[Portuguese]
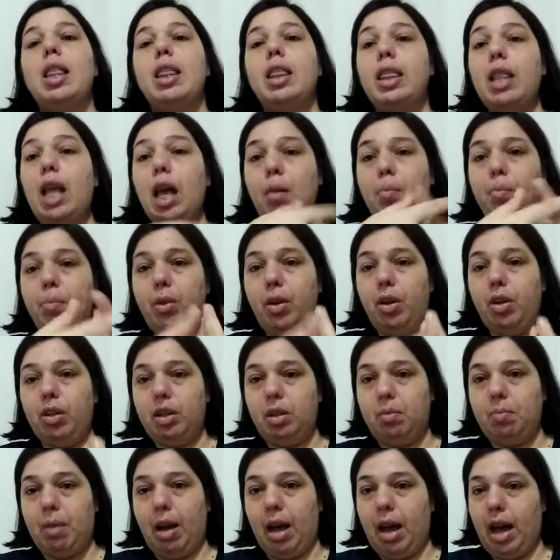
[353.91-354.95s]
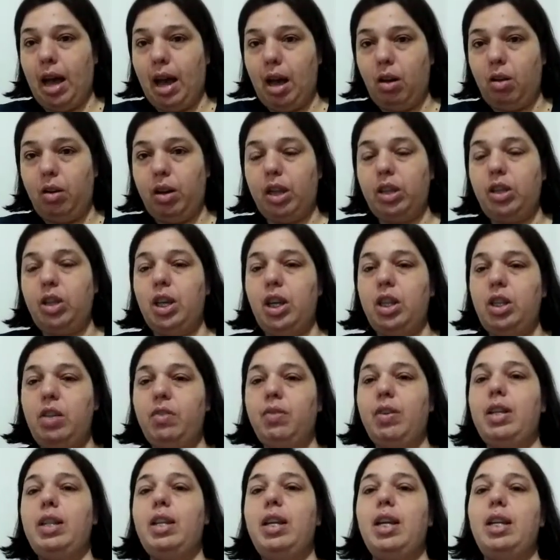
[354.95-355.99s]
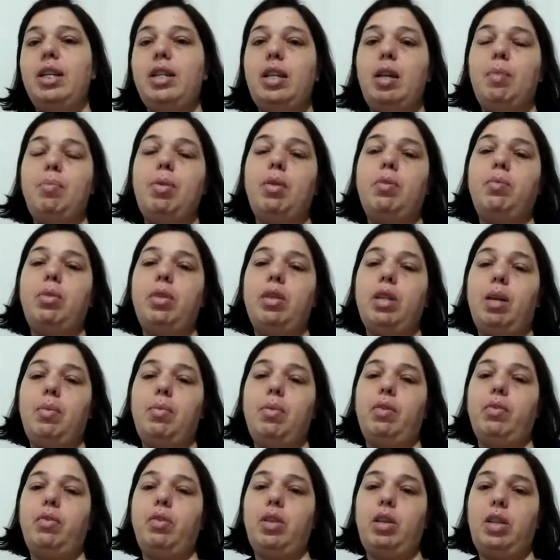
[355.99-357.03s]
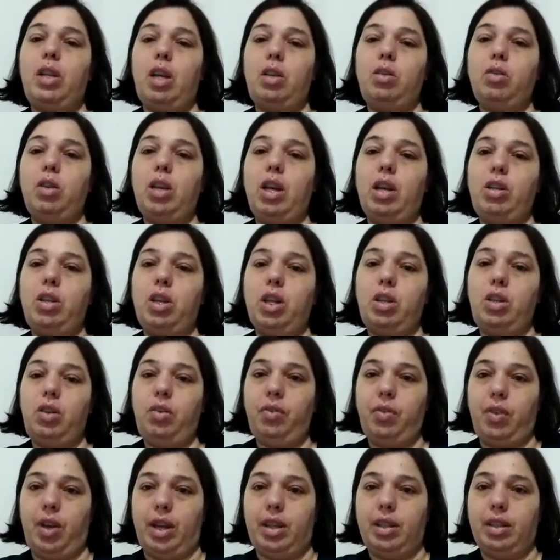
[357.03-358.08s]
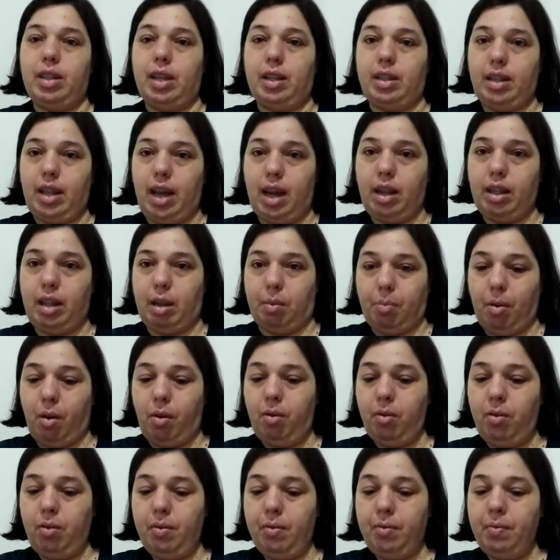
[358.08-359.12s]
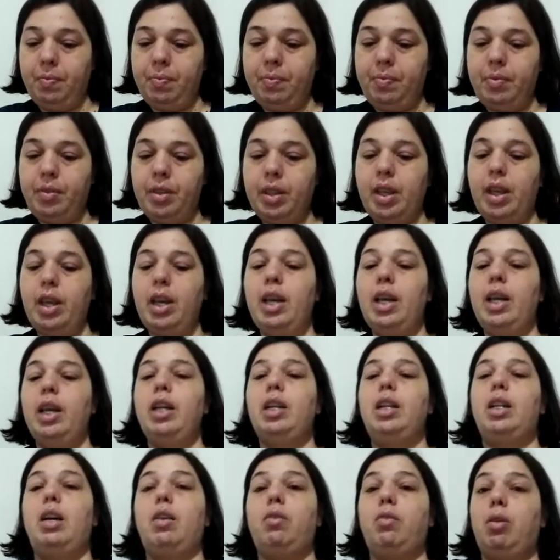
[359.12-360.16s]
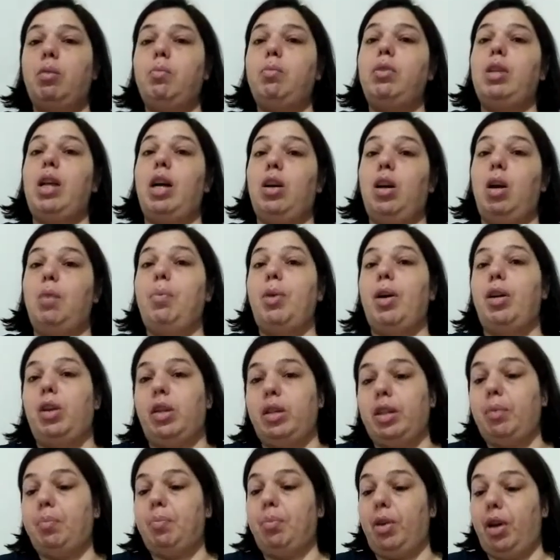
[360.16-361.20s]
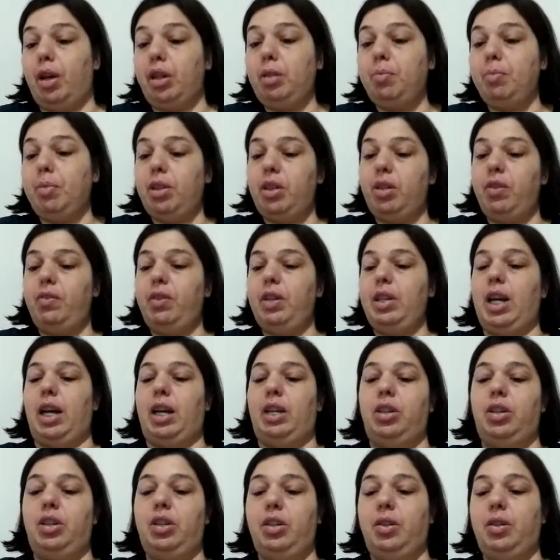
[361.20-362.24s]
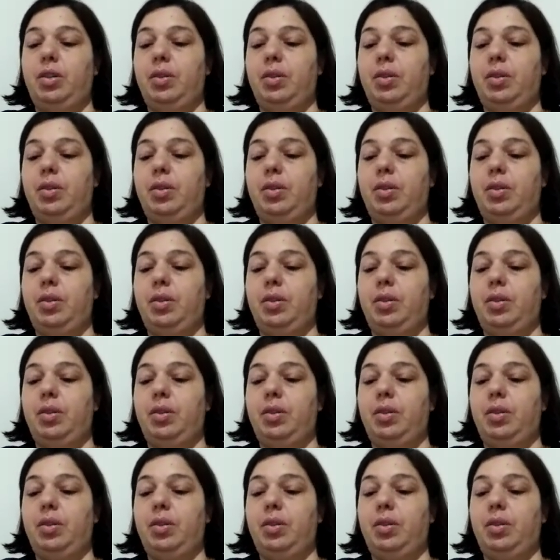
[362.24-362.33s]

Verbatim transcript: Na próxima aula, a Tia Di vai trazer para mostrar para vocês o que a Tia Di fez, tá certo? Tá bom? Então, vamos agora para a nossa próxima atividade.